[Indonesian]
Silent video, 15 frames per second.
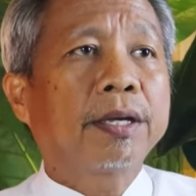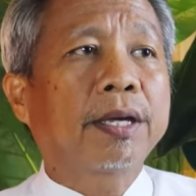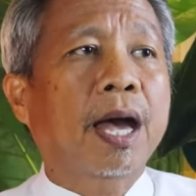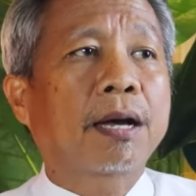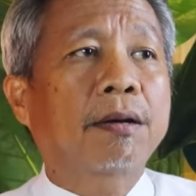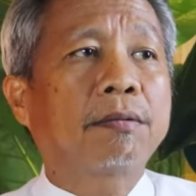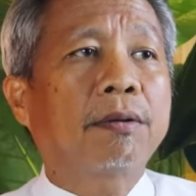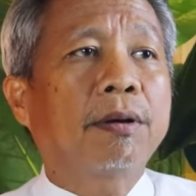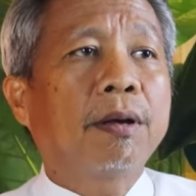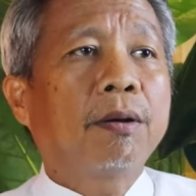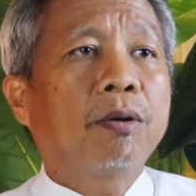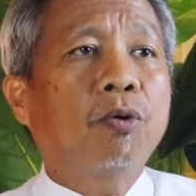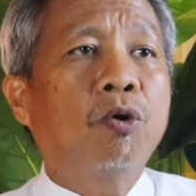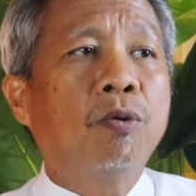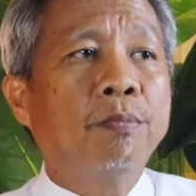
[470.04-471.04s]
yang
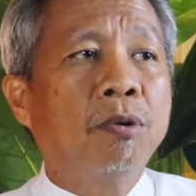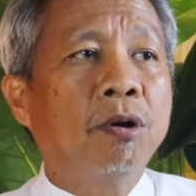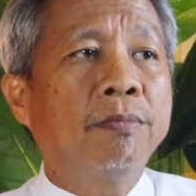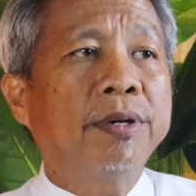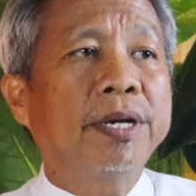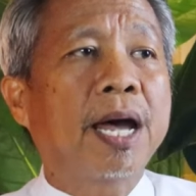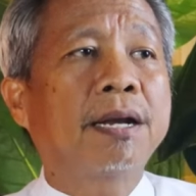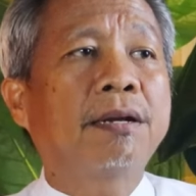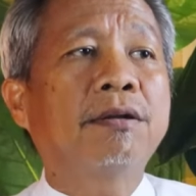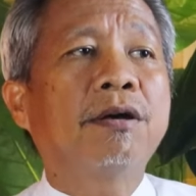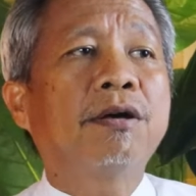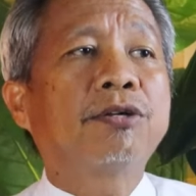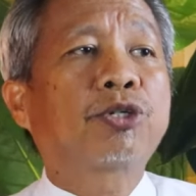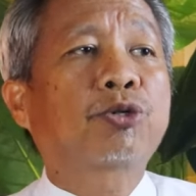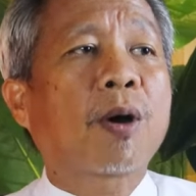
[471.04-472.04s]
umum
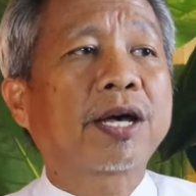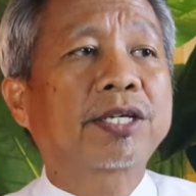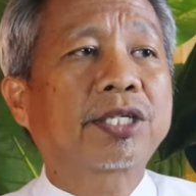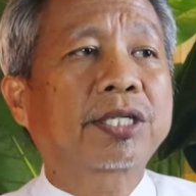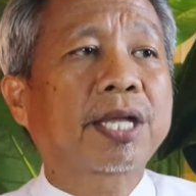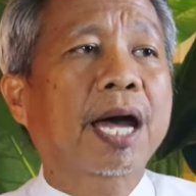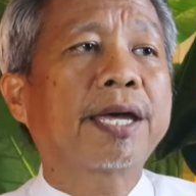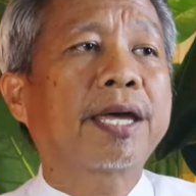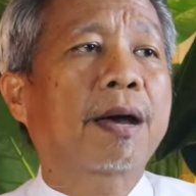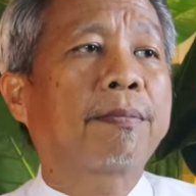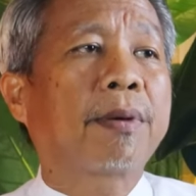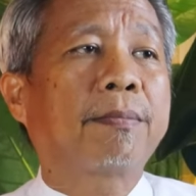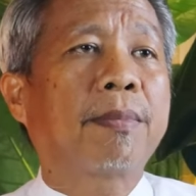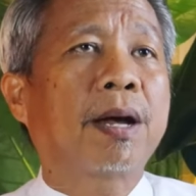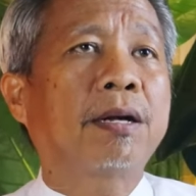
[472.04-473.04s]
dan swasta yang
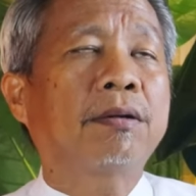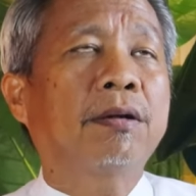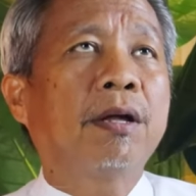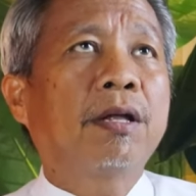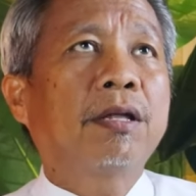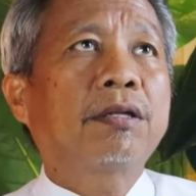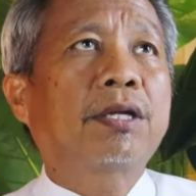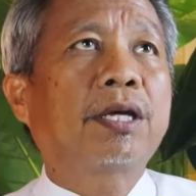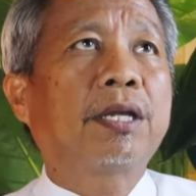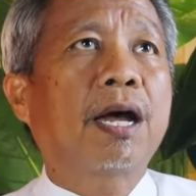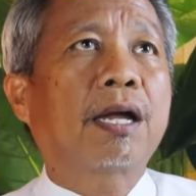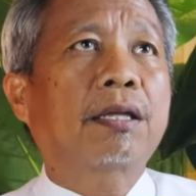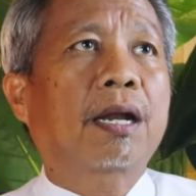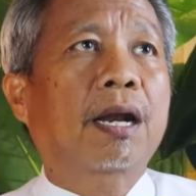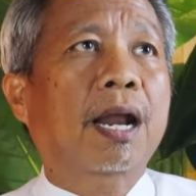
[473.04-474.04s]
memang
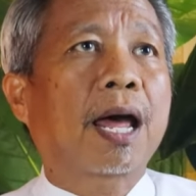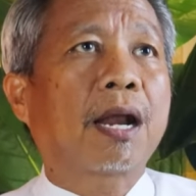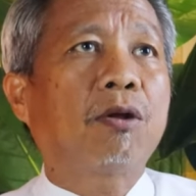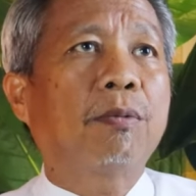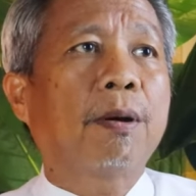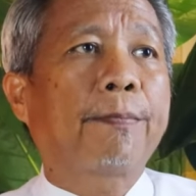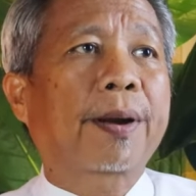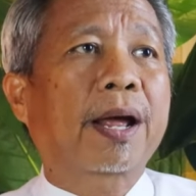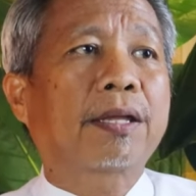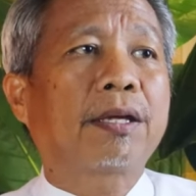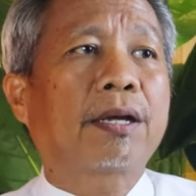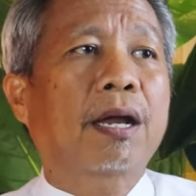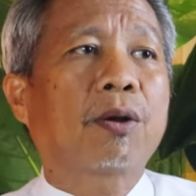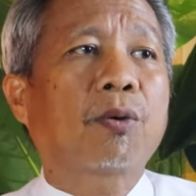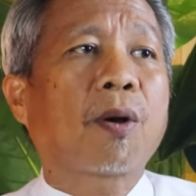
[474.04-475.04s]
tidak terlalu
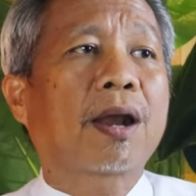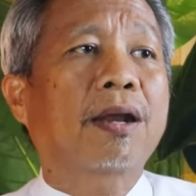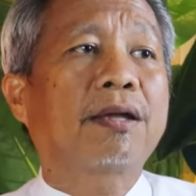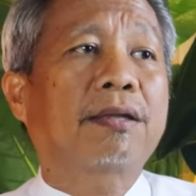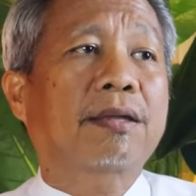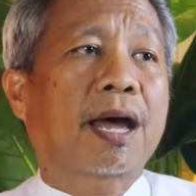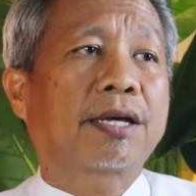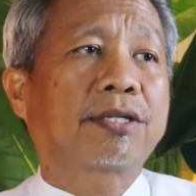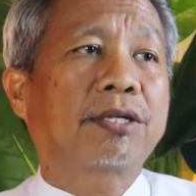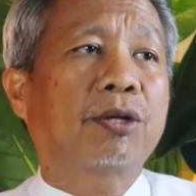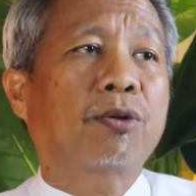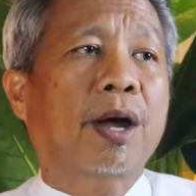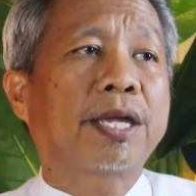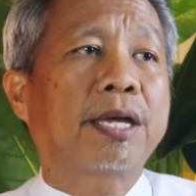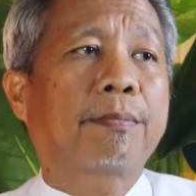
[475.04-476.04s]
memperhatikan kualitas.
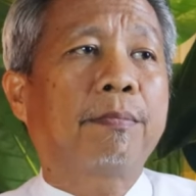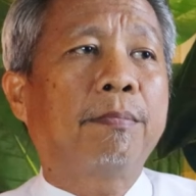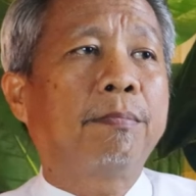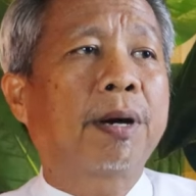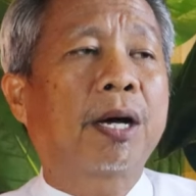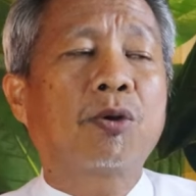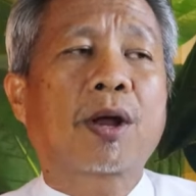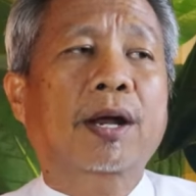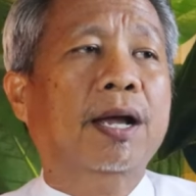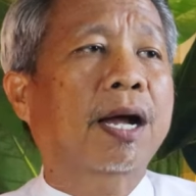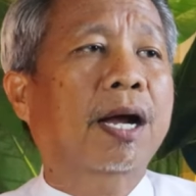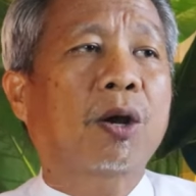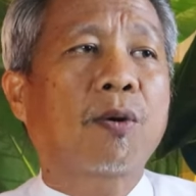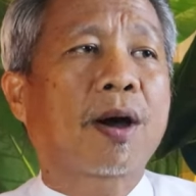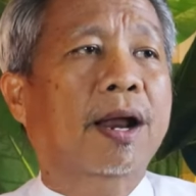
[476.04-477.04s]
Itu hanya
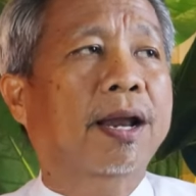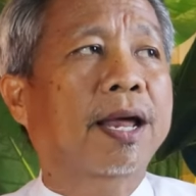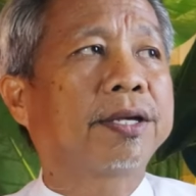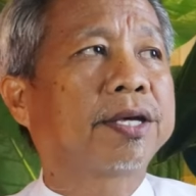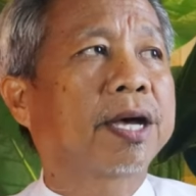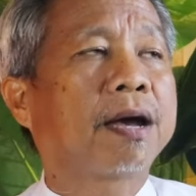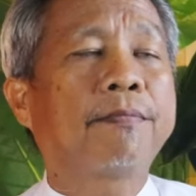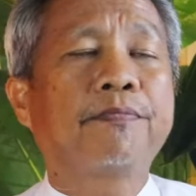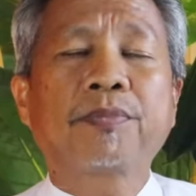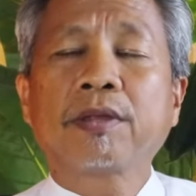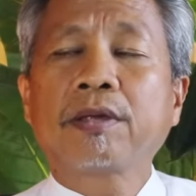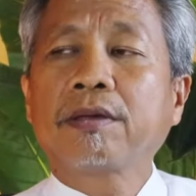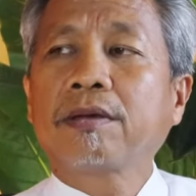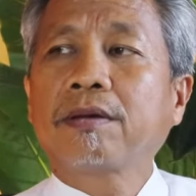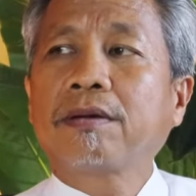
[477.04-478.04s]
mengeluarkan keluaran aja
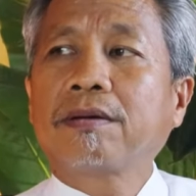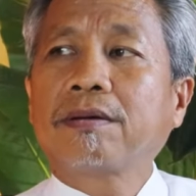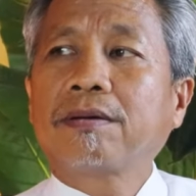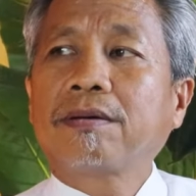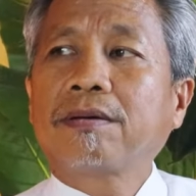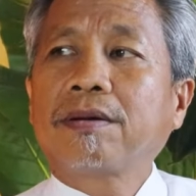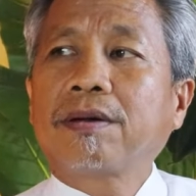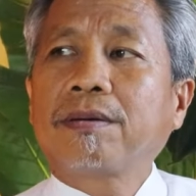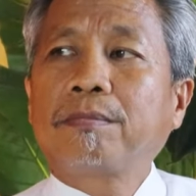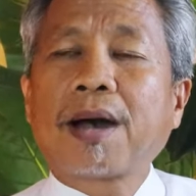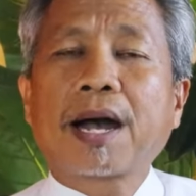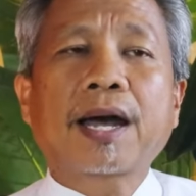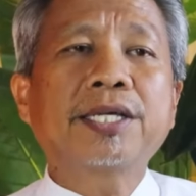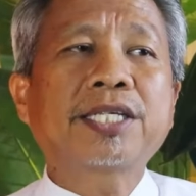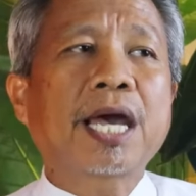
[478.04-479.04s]
Mhm.
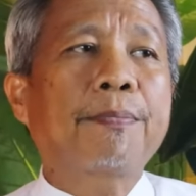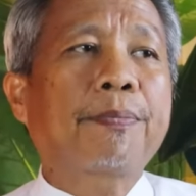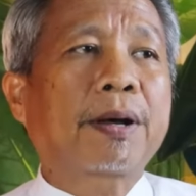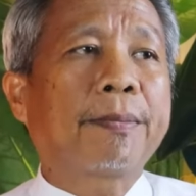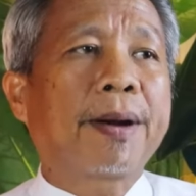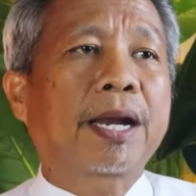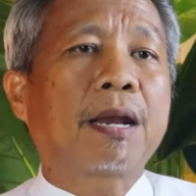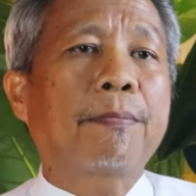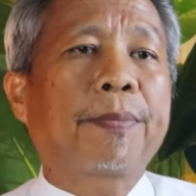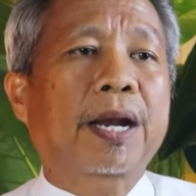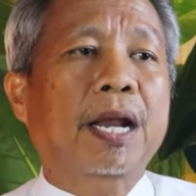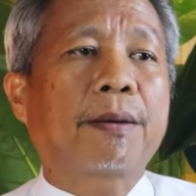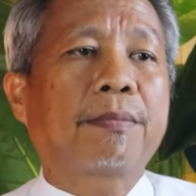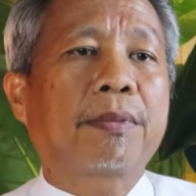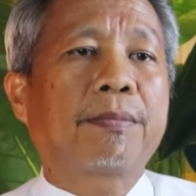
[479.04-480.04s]
Bahkan saya kemarin
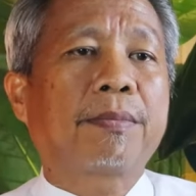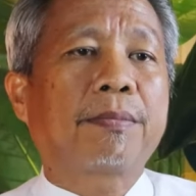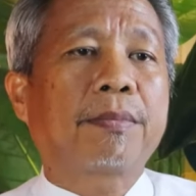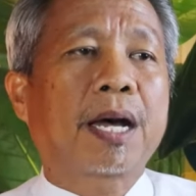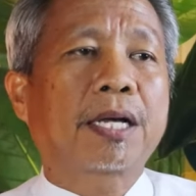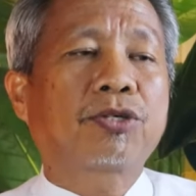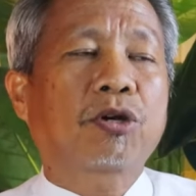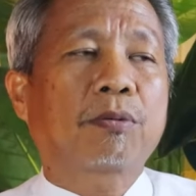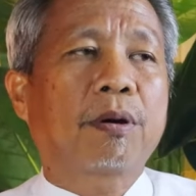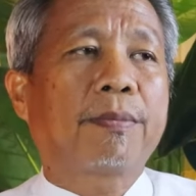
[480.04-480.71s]
pernah masuk